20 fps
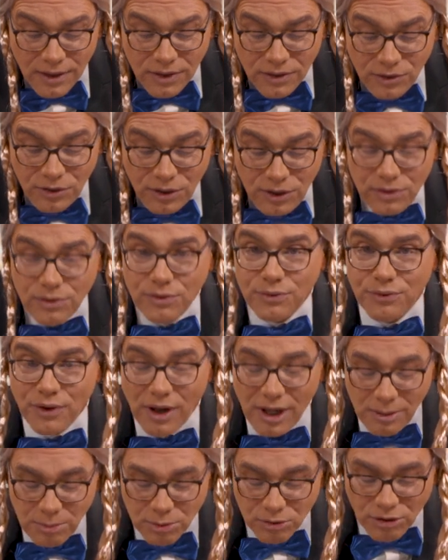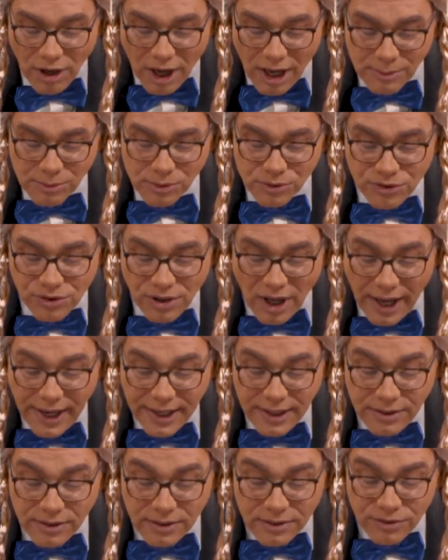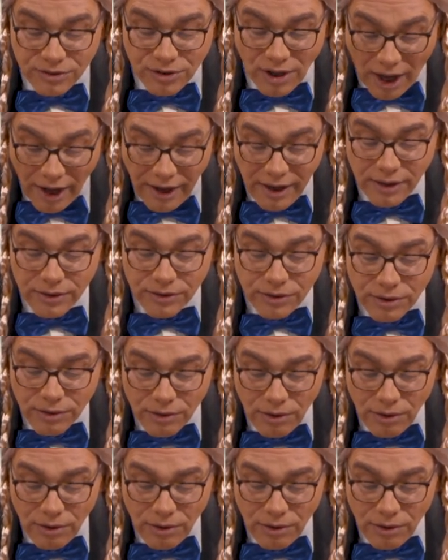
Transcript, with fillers: diese Fallbeschreibung zeigt, zeigt,